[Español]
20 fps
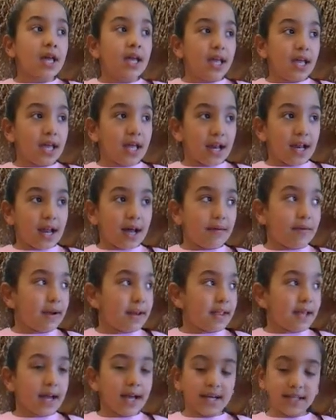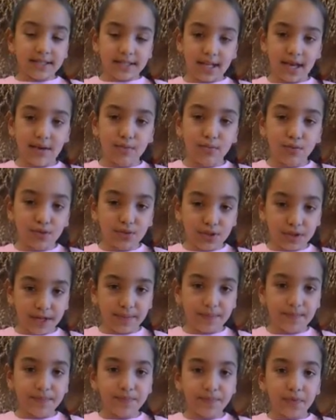Y la verdad es que el
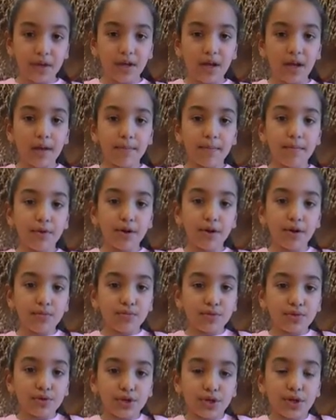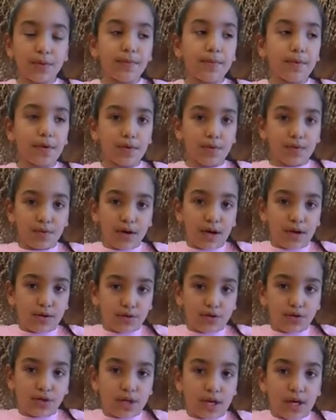muse moló mucho por una
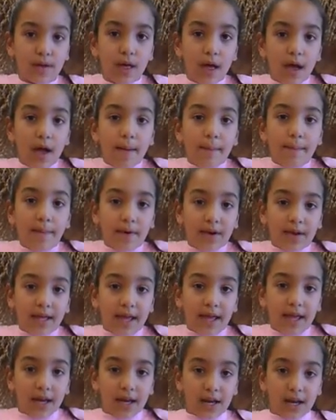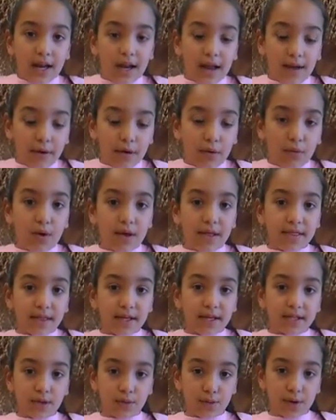cosa, porque la
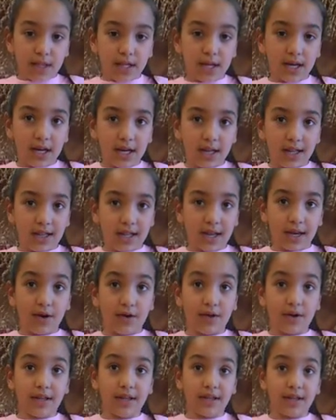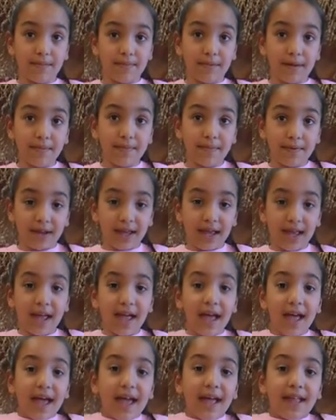vergüenza se guarda en el interior y también porque
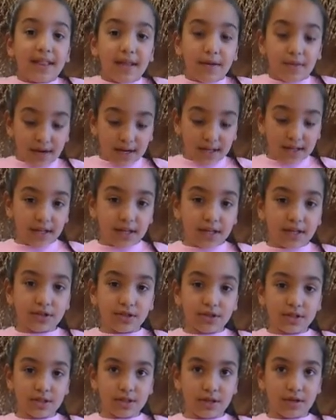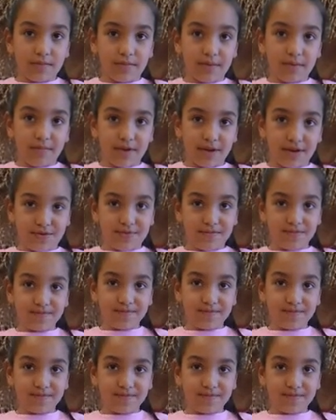divertirnos es lo primero.